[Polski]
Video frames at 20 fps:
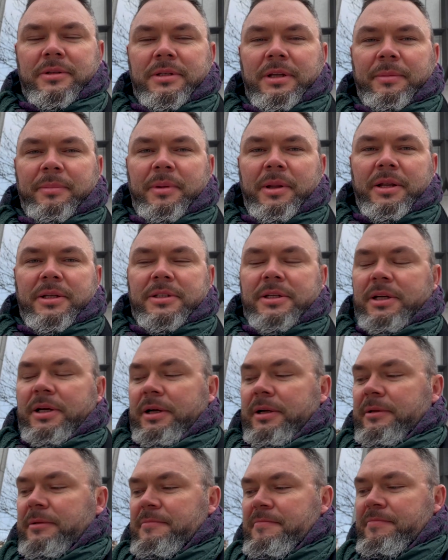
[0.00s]
zaplecza,
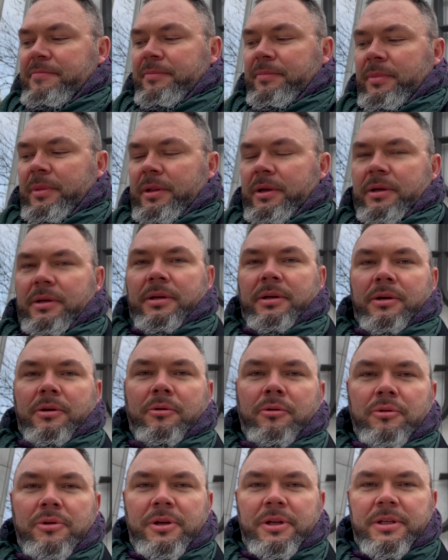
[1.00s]
e,
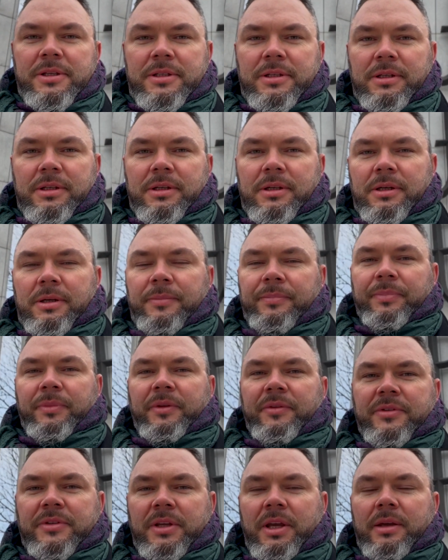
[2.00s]
kulisy
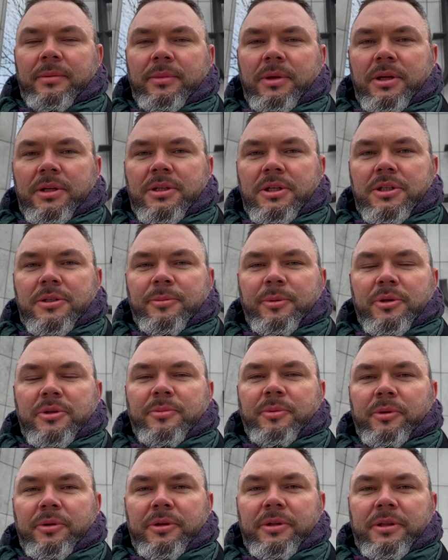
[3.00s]
w Sejmie
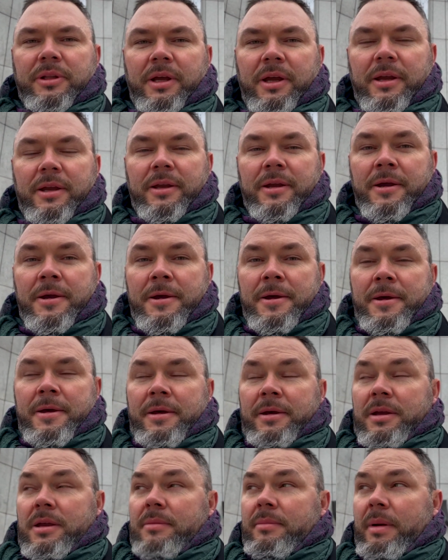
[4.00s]
Rzeczypospolitej.
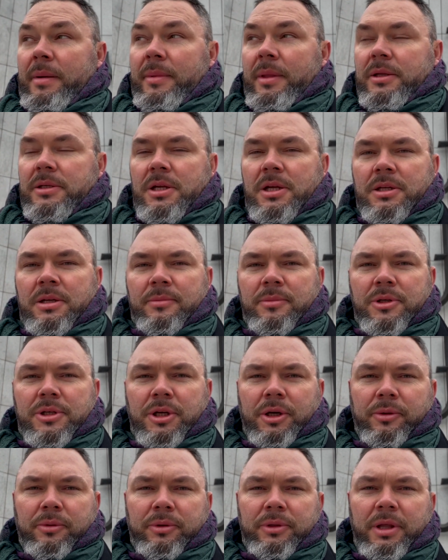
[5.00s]
I mam nadzieję, że mi się
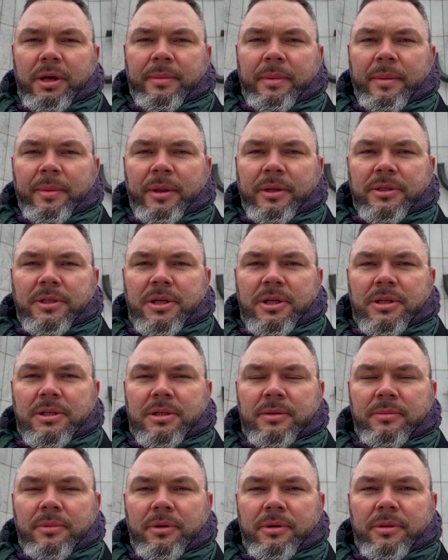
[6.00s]
uda. Mam nadzieję, że
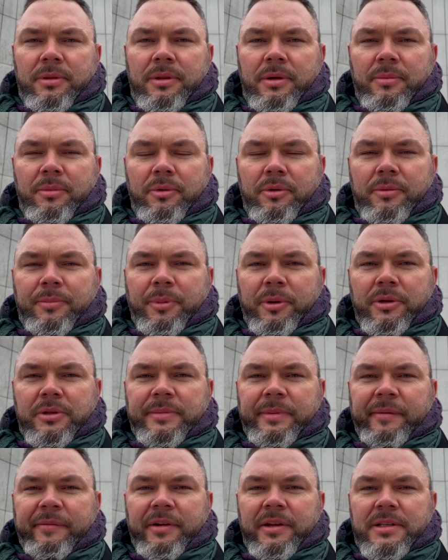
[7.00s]
będę mógł
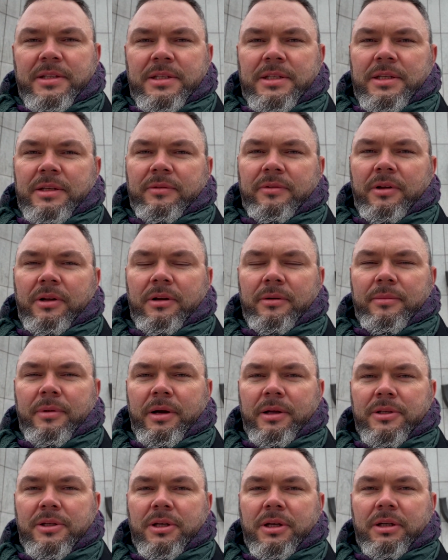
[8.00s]
porozmawiać z wieloma
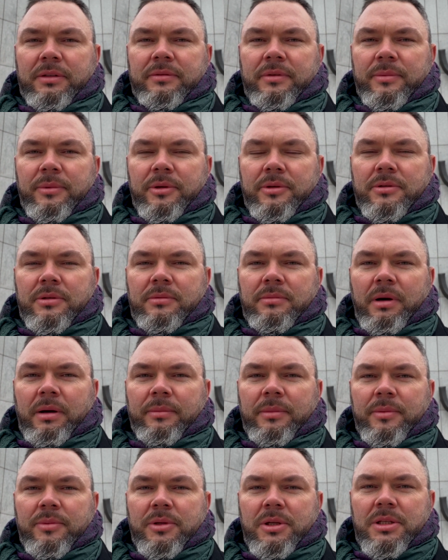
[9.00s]
ciekawymi
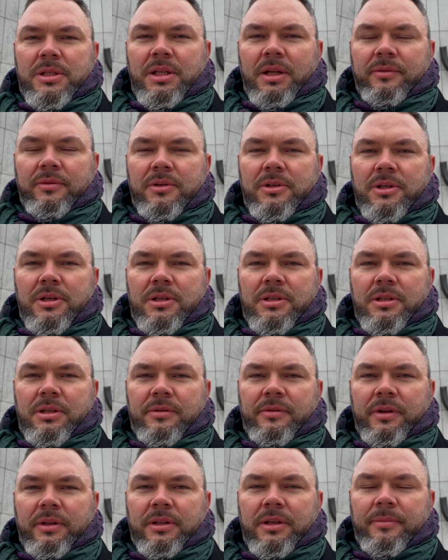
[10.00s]
osobami, przedstawić ich
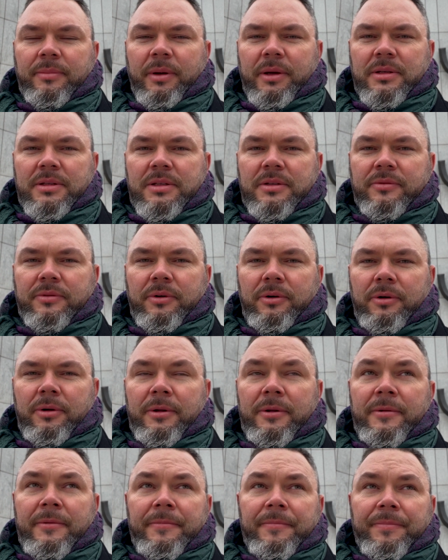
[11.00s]
sylwetki Państwu.
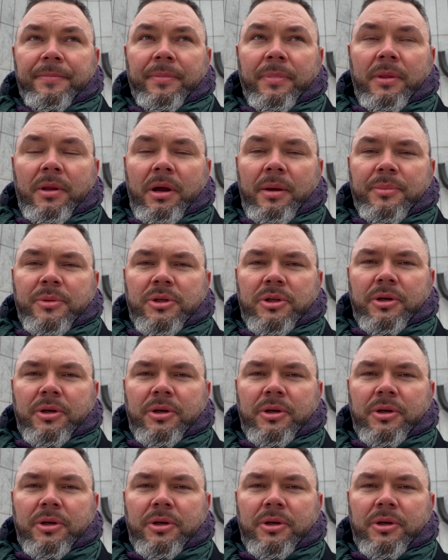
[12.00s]
No a przy